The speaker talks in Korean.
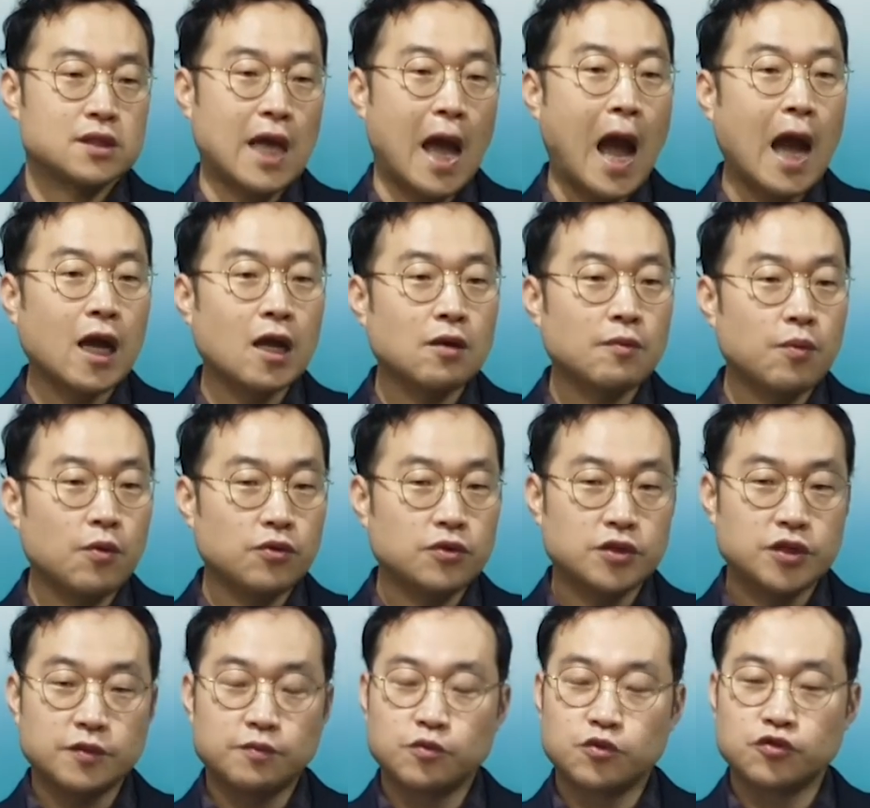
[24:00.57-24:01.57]

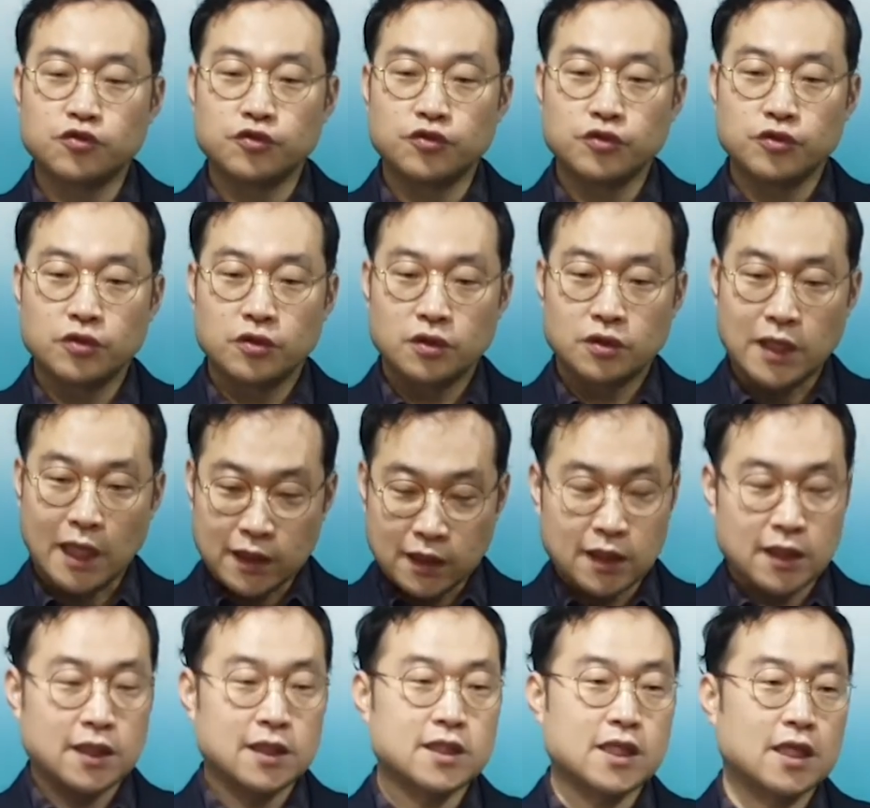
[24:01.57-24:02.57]
상복을 입고
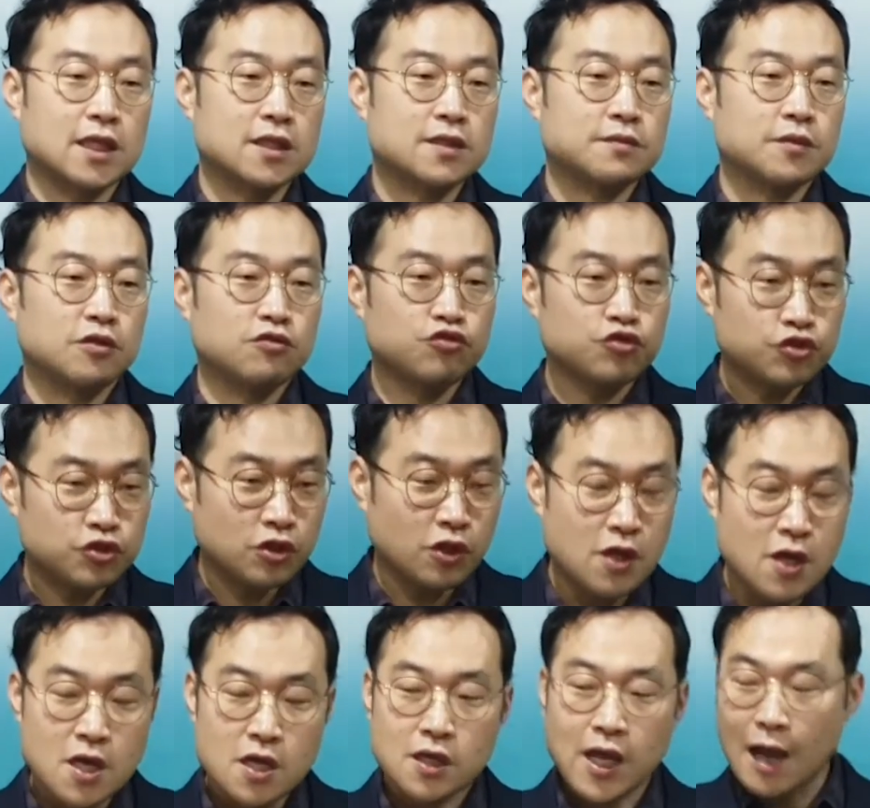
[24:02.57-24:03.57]
나타나지 않았습니다.
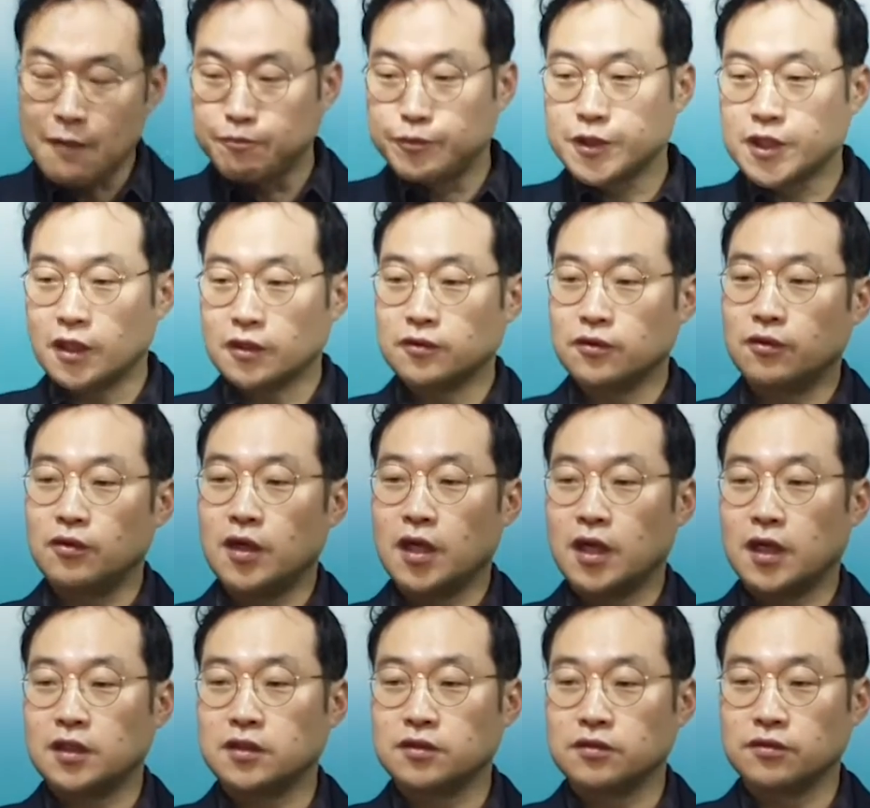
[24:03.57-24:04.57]
루터 깜짝
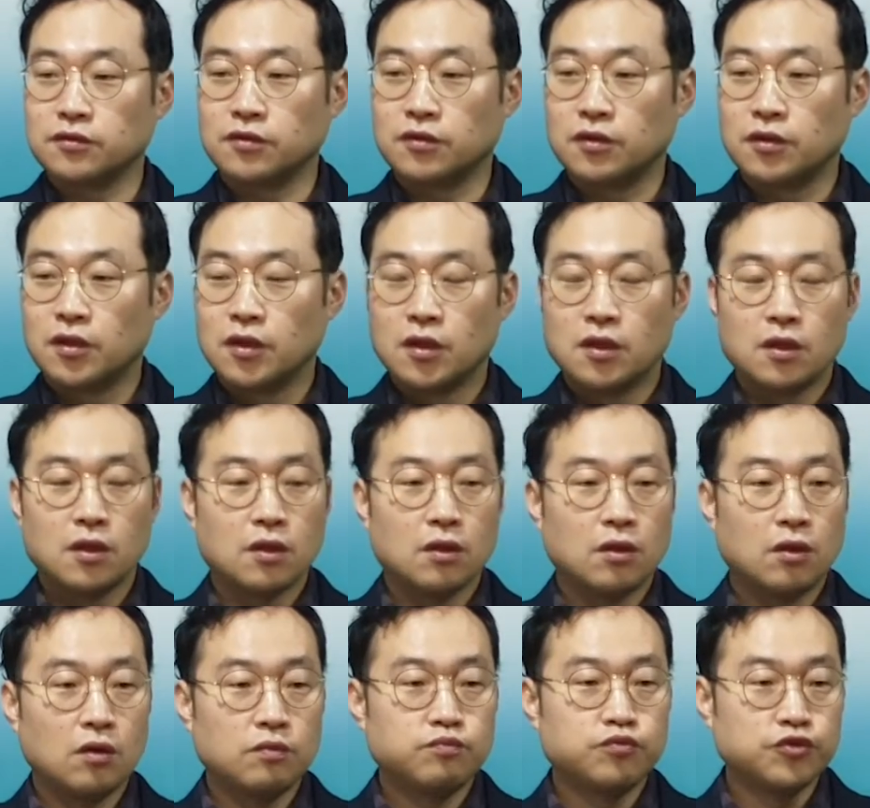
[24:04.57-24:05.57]
놀래가지고
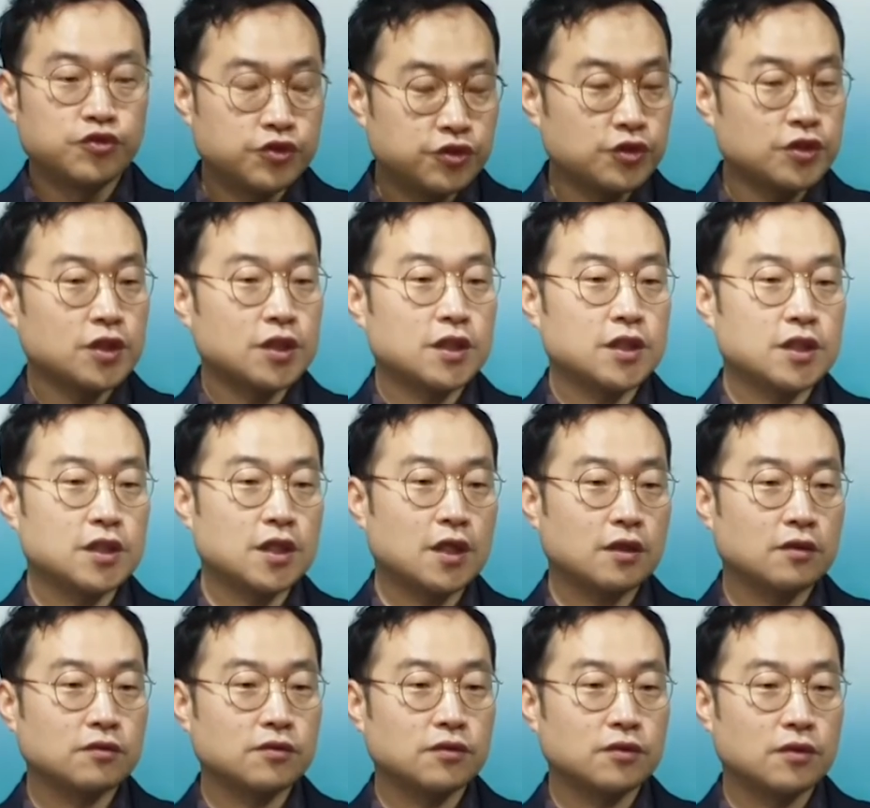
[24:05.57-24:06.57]
어, 무슨
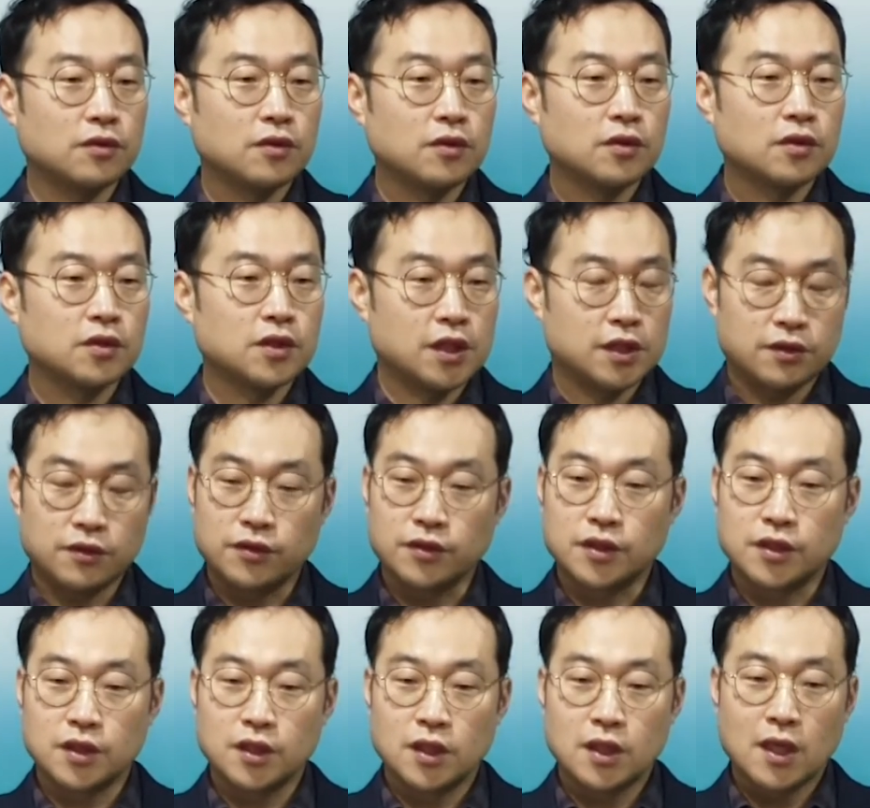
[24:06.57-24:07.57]
일이냐고
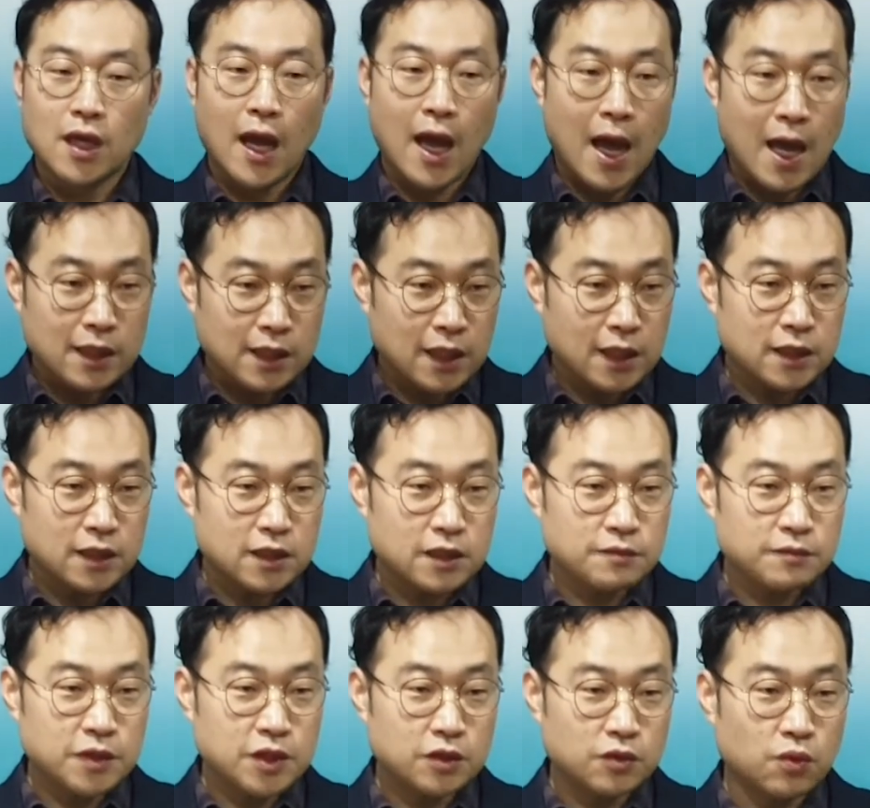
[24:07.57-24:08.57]
그랬더니
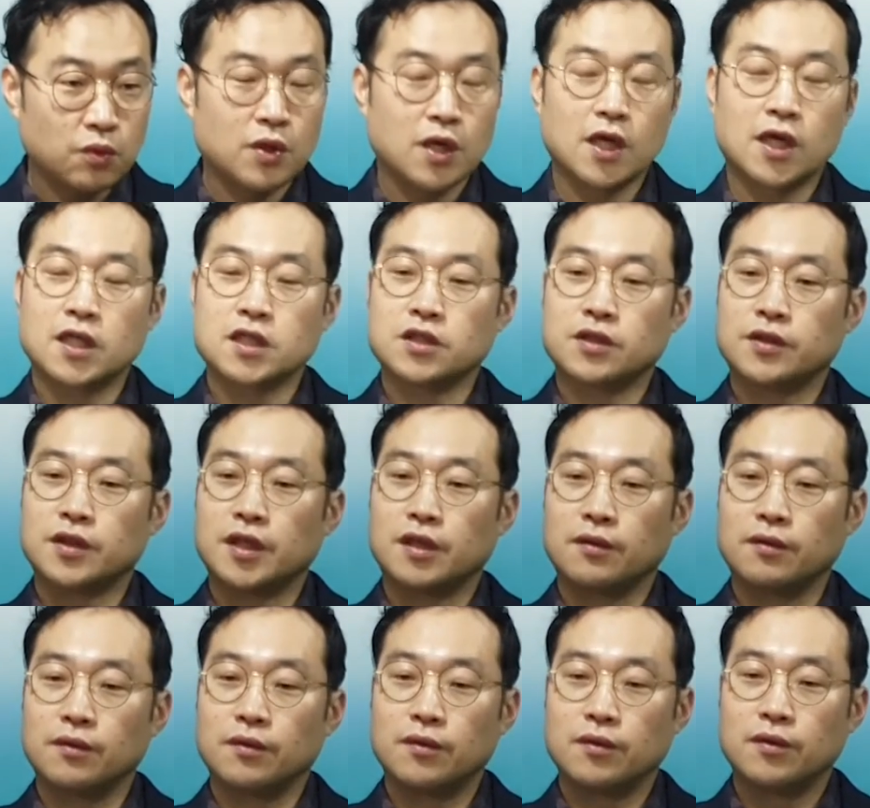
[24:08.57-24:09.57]
하나님이
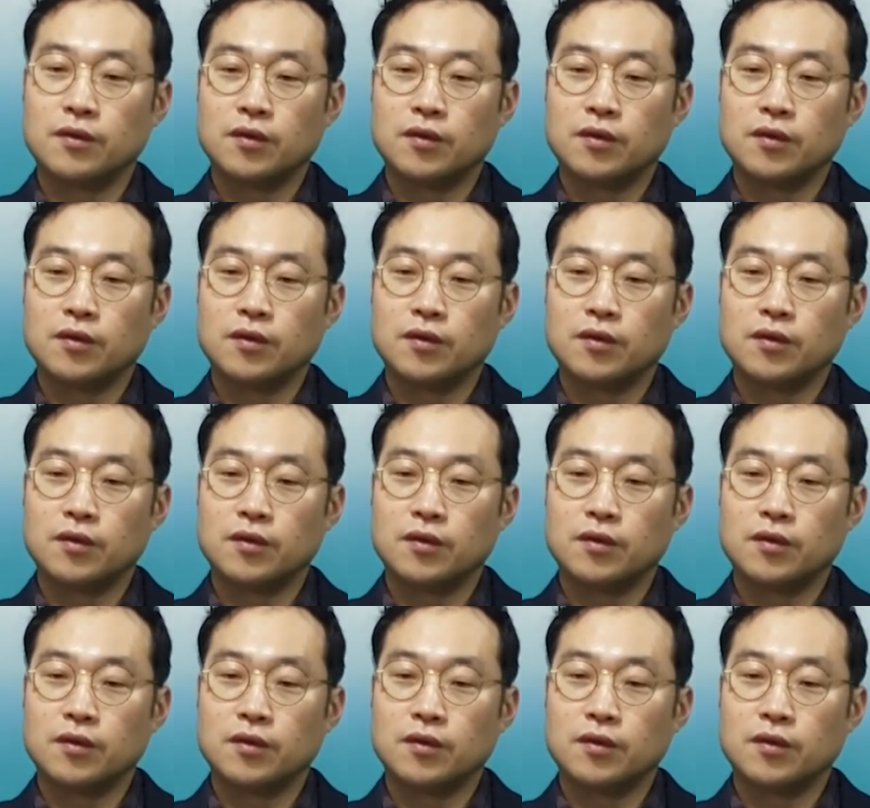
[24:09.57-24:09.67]
돌아가셨다고.